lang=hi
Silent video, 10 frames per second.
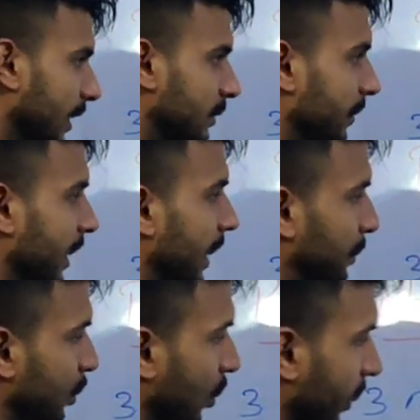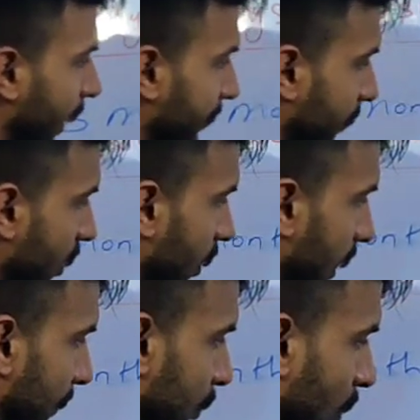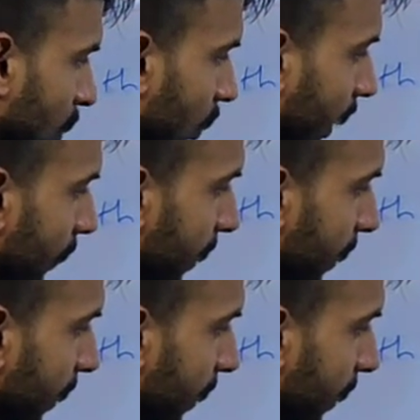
इसमें आप दो टाइम आप दोनों टाइम